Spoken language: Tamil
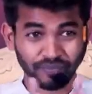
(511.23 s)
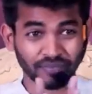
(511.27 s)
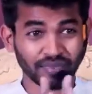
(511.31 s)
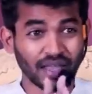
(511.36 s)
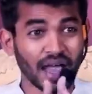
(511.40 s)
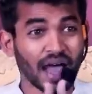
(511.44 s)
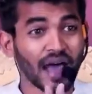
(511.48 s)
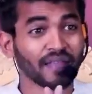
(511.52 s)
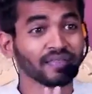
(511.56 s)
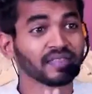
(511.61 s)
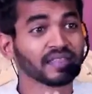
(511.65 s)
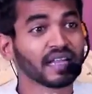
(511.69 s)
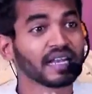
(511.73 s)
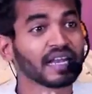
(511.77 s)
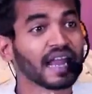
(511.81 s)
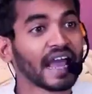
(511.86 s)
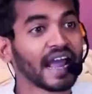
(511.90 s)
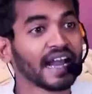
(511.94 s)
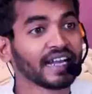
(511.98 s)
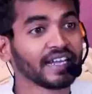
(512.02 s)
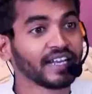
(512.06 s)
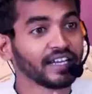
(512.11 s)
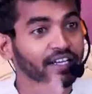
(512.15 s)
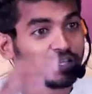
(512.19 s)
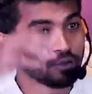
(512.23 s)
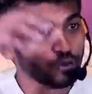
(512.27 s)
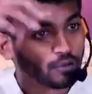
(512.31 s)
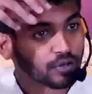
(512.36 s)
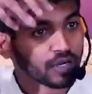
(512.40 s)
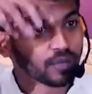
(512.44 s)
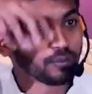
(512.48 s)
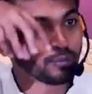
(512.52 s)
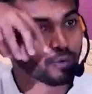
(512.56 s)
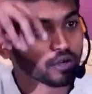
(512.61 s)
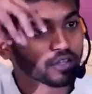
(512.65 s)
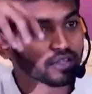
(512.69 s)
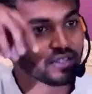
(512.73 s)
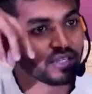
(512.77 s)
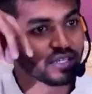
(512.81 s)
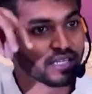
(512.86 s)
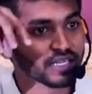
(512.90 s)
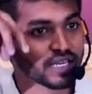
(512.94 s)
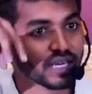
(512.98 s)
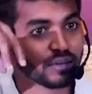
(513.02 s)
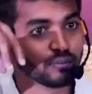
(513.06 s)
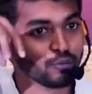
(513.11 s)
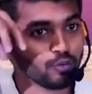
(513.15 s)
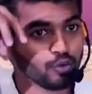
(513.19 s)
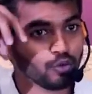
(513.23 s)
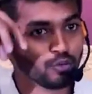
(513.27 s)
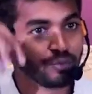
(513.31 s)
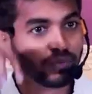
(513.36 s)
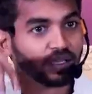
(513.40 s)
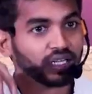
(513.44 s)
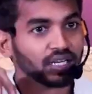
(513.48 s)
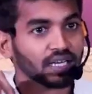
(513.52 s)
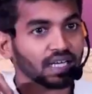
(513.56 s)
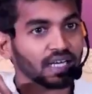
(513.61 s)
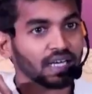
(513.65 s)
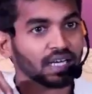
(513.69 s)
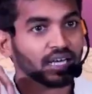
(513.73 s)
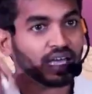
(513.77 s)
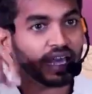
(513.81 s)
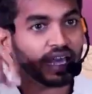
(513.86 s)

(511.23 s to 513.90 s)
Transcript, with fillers: நான் அந்த லாட்டிடியூடில் பிறந்திருக்கேன் பூமியில்